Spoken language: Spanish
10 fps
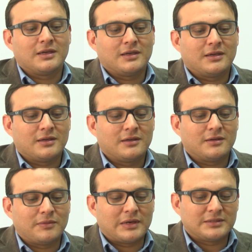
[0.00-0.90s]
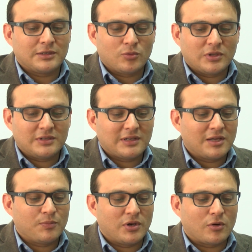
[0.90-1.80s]
que va a ser
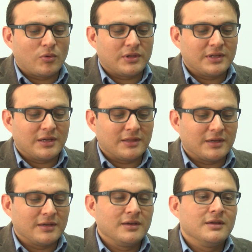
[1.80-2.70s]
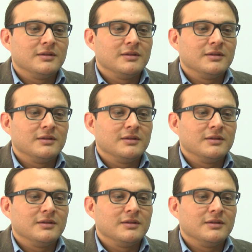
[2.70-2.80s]
utilizada por la cuadrilla de,